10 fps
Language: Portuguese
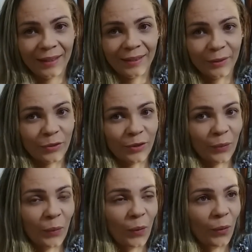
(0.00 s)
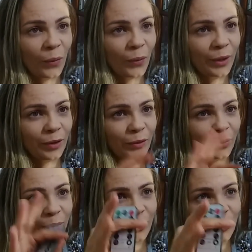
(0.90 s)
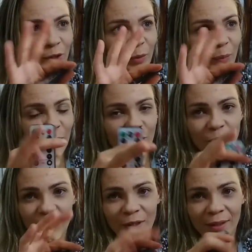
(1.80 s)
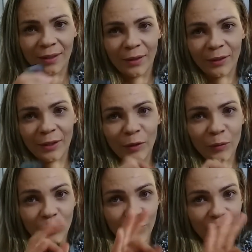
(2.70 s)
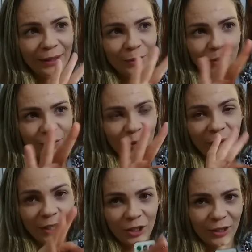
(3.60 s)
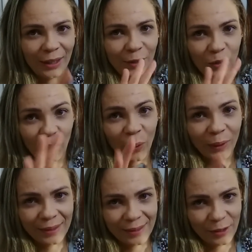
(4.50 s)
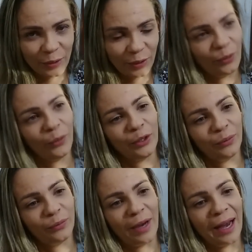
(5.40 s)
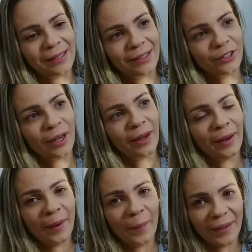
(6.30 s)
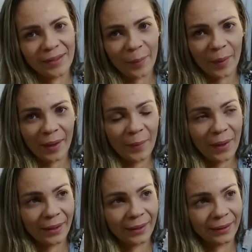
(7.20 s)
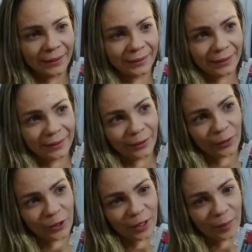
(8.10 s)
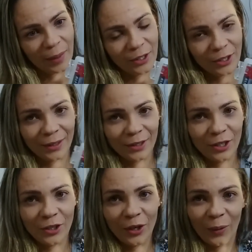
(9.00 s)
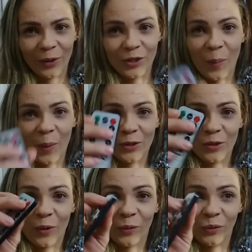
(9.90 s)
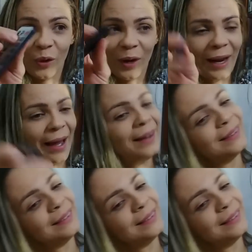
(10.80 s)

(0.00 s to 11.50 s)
Então são oito tipos de. Eu ainda não vi, não testei todas as oito fases, mas é bem bacana. Eu gostei bastante. De longe eu posso controlar.